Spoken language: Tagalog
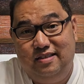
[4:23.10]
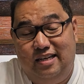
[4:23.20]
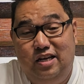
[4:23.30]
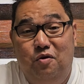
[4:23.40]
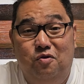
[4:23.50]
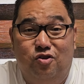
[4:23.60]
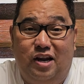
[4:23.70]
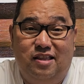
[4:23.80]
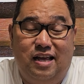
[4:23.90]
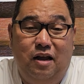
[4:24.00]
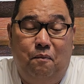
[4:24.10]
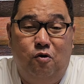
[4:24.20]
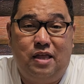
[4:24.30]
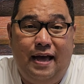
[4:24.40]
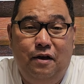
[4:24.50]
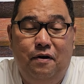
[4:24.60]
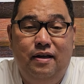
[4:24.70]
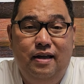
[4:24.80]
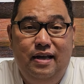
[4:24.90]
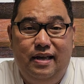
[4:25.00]
Kasi 1.30 lang po tayo.
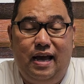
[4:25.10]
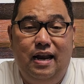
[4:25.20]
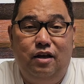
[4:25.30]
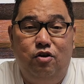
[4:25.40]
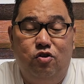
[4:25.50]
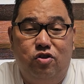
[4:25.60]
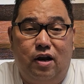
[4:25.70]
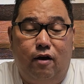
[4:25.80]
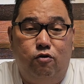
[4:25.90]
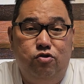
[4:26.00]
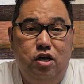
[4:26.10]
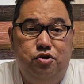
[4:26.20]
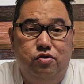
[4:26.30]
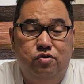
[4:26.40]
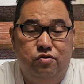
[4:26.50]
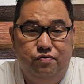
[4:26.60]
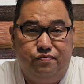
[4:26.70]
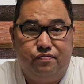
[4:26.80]
Kaya lang yung track condition nun,